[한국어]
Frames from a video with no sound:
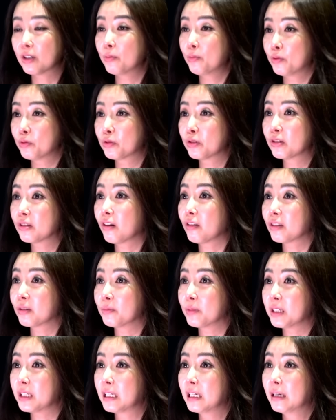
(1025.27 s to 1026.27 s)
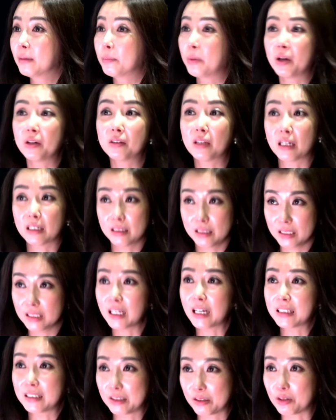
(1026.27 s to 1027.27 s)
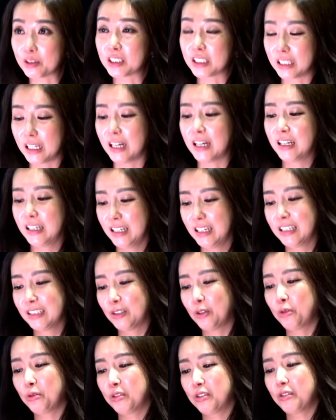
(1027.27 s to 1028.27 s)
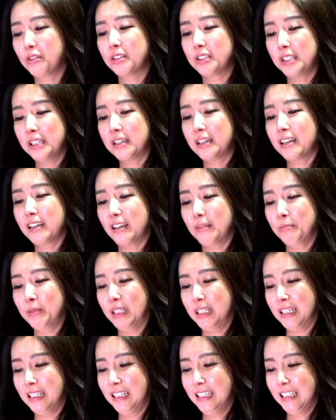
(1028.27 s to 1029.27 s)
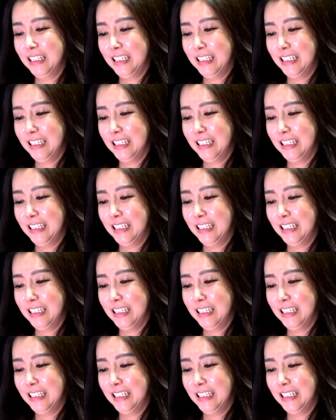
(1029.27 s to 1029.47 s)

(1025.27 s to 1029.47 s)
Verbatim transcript: 그 부글거림이 별 다르지는 않을 것이다. 음. 저는 그렇게 생각합니다. 네.